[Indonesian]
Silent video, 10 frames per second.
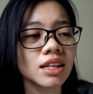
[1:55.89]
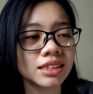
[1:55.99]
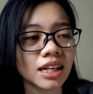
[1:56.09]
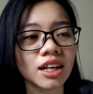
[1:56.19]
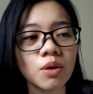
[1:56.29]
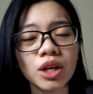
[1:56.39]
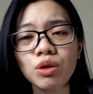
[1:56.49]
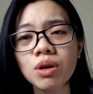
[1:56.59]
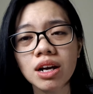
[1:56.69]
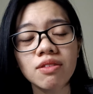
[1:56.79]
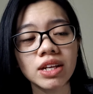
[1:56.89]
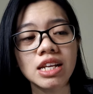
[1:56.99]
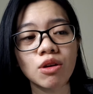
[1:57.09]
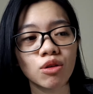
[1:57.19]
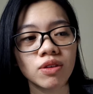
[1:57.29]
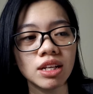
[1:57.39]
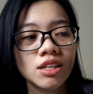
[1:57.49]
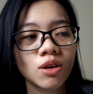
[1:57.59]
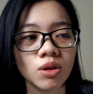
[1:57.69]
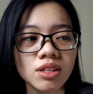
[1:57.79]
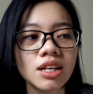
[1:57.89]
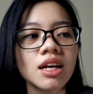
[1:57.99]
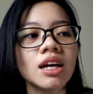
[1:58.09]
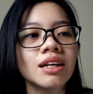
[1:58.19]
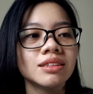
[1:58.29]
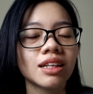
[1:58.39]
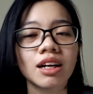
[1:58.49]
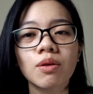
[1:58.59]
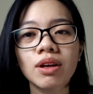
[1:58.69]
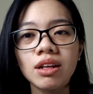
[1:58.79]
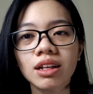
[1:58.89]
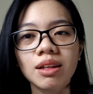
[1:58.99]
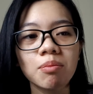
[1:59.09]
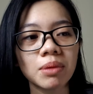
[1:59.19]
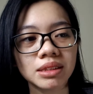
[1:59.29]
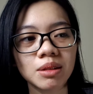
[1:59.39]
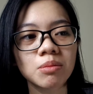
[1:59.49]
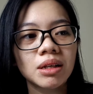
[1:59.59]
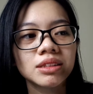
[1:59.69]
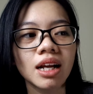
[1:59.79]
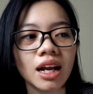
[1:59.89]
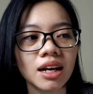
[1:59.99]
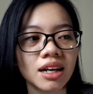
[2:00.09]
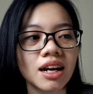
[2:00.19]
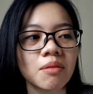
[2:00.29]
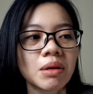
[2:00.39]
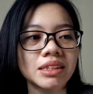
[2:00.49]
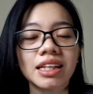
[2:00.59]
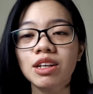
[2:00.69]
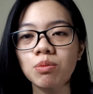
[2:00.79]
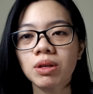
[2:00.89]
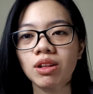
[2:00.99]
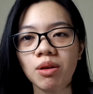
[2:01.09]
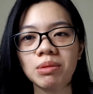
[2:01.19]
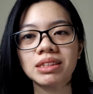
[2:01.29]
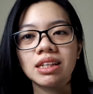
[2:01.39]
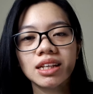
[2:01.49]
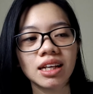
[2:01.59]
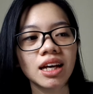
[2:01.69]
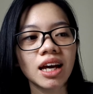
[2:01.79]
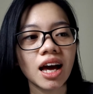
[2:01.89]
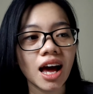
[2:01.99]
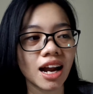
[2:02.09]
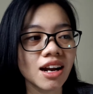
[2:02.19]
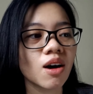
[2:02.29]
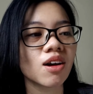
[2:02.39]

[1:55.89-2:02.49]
di channel gue itu udah ada video-video jadi channel gue ini tetap masih berjalan dan masih hidup gitu loh masih ada